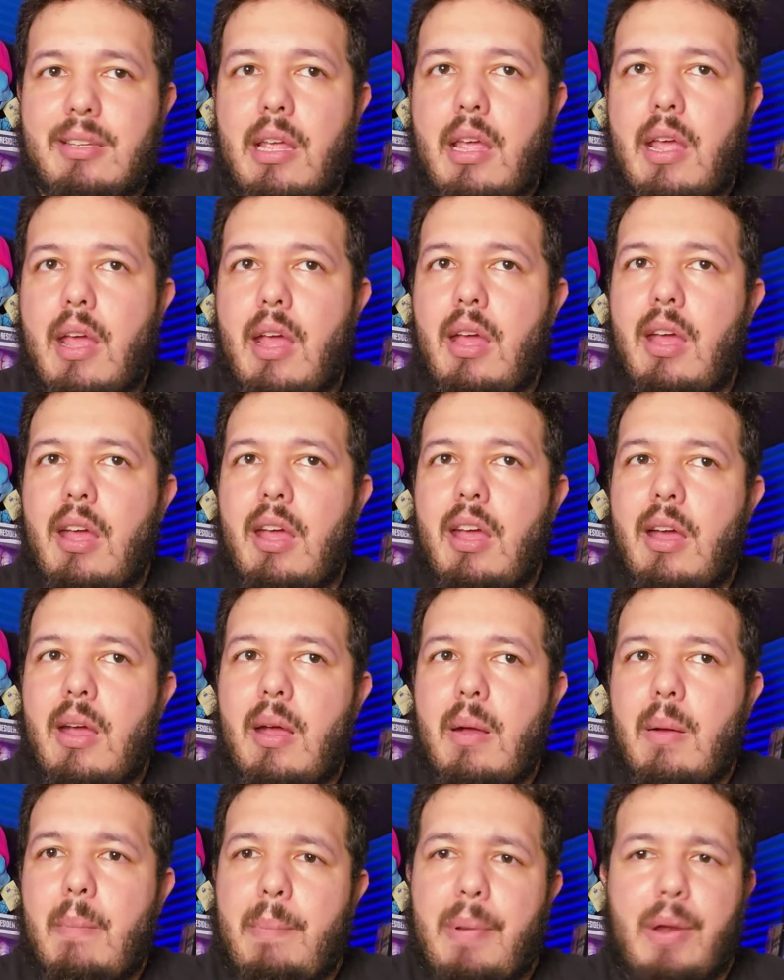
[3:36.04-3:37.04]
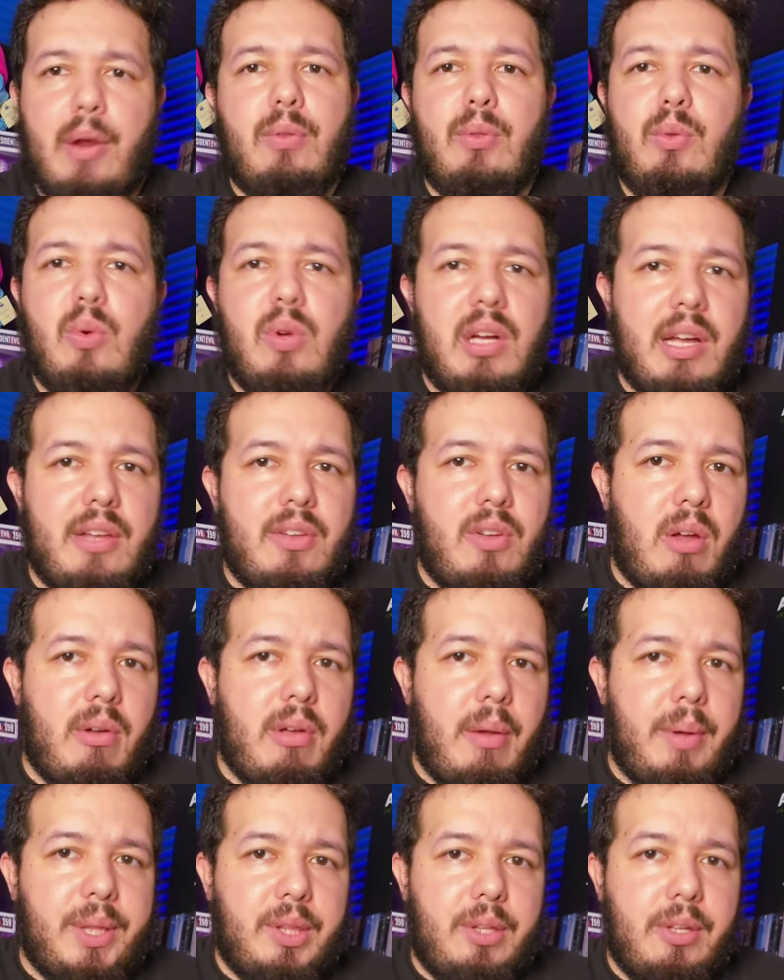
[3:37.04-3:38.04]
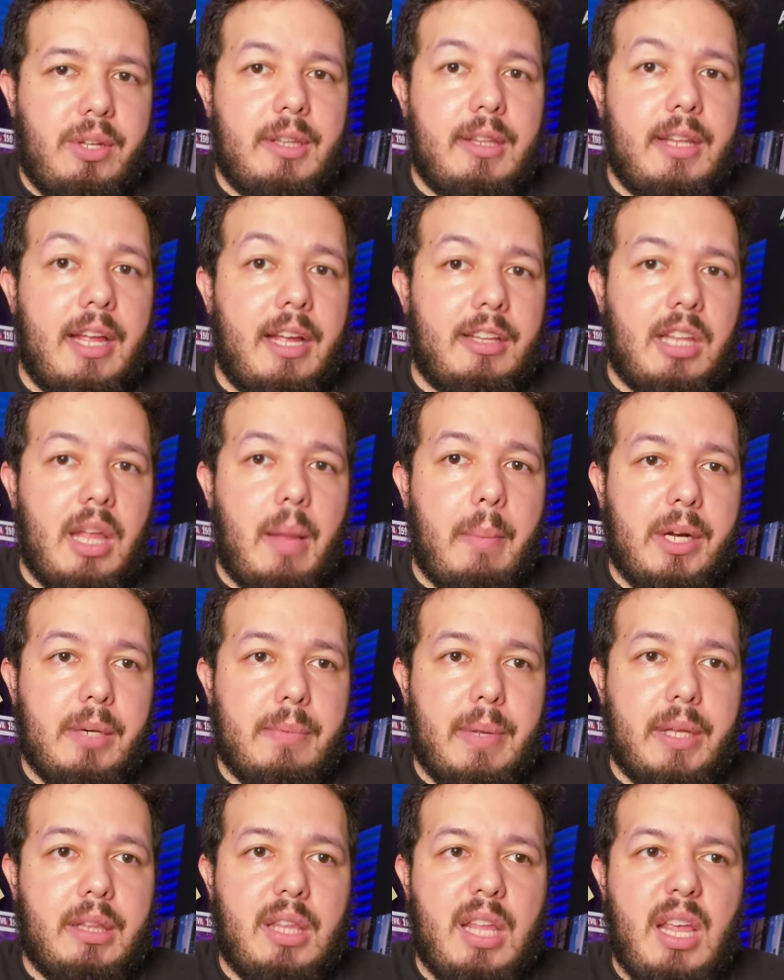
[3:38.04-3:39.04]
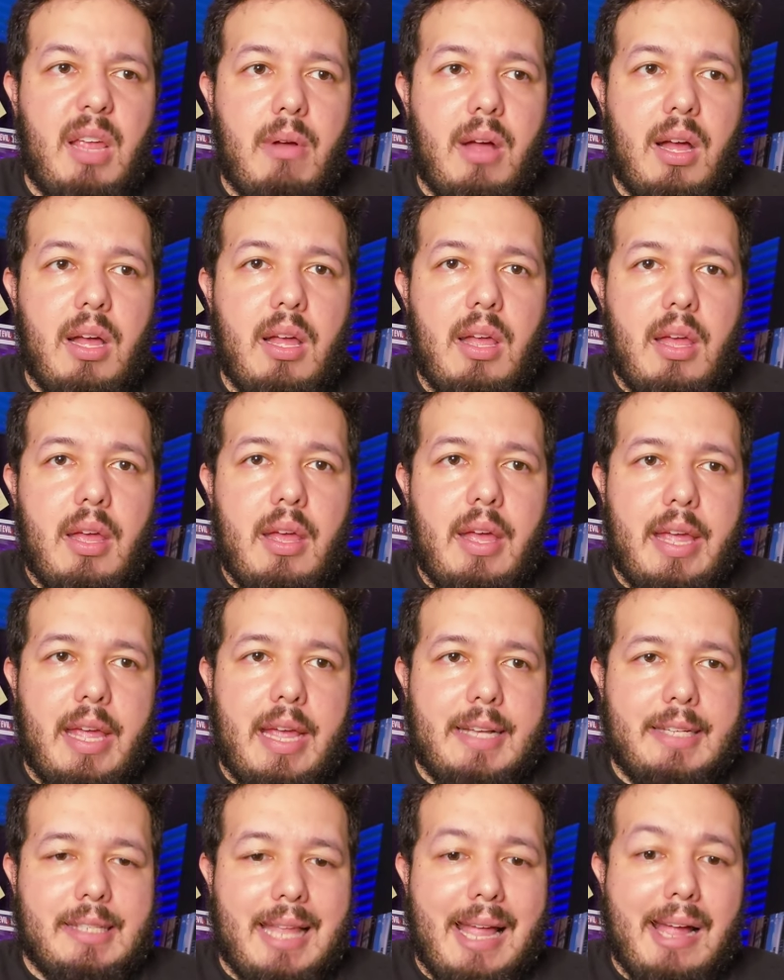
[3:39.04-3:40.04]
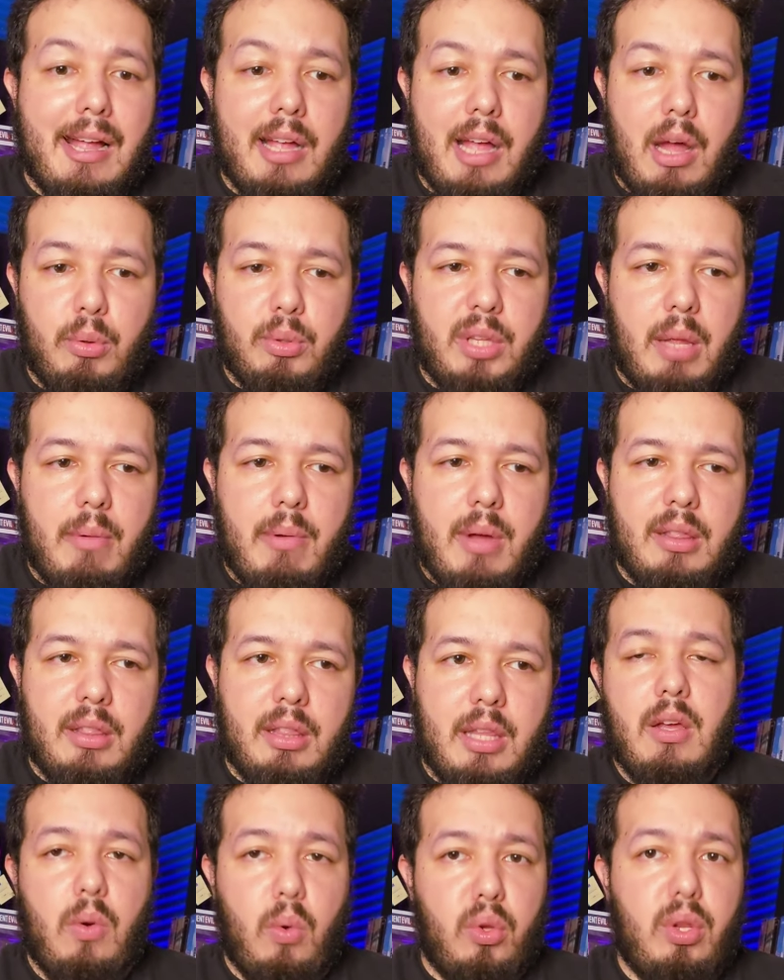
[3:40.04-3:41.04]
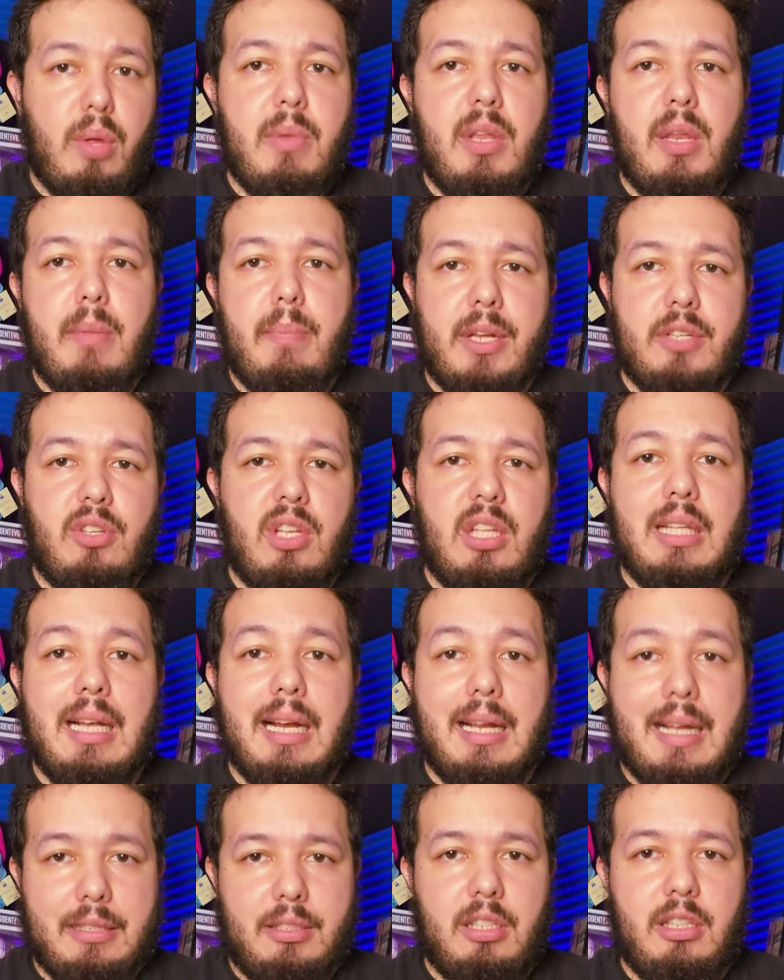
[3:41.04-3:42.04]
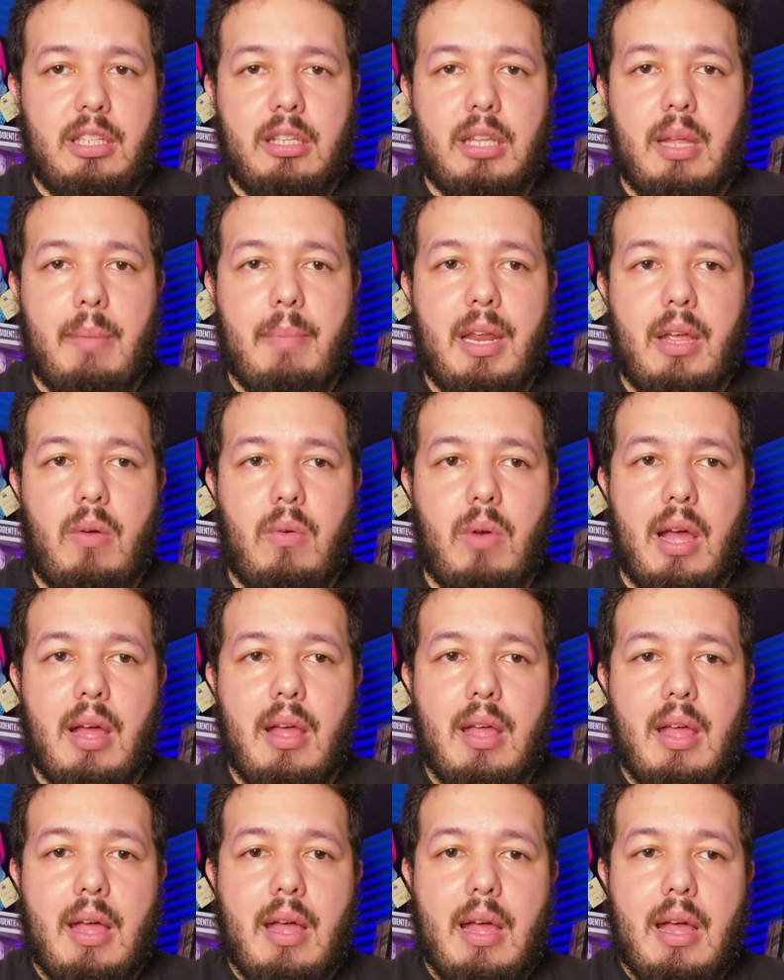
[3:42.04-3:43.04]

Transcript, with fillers: sí, pero nunca yo lo había visto desde esta perspectiva y es tan cautivante. Uno, es bien impresionante el casting de esta película.